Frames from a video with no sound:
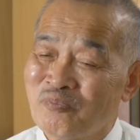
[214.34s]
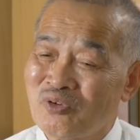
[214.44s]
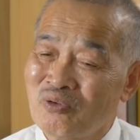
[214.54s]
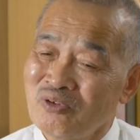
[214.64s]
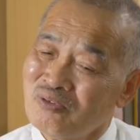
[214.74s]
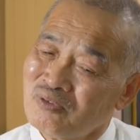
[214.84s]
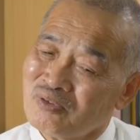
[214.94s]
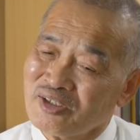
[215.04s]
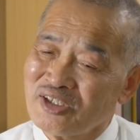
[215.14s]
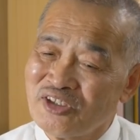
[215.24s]
どういう
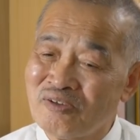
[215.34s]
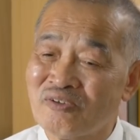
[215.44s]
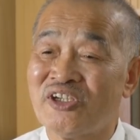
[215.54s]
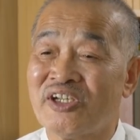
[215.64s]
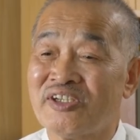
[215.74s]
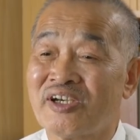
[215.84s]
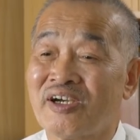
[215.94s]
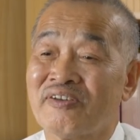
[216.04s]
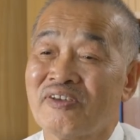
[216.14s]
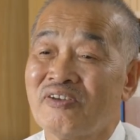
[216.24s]
形のうちです
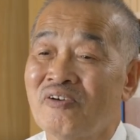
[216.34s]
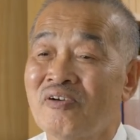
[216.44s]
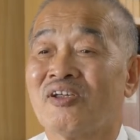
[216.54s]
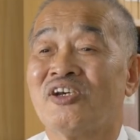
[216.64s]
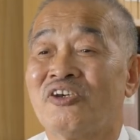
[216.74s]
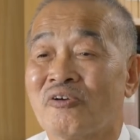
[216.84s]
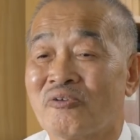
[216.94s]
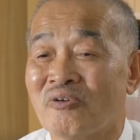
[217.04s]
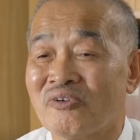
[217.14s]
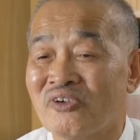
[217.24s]
かっていうのは私ちょっ
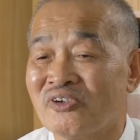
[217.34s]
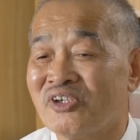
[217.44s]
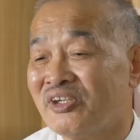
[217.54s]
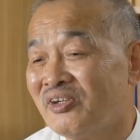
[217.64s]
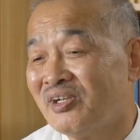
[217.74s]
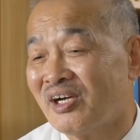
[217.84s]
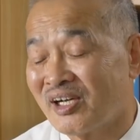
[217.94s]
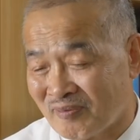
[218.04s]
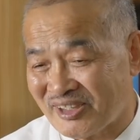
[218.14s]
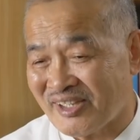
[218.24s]
と存じ上
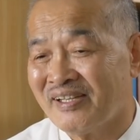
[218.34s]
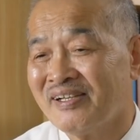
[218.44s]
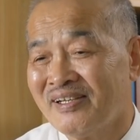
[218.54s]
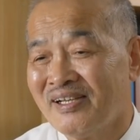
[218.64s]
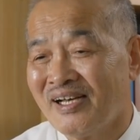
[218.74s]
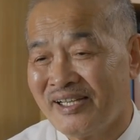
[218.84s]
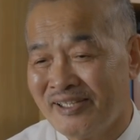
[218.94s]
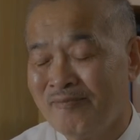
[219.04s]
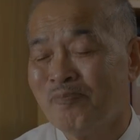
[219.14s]
げません。はい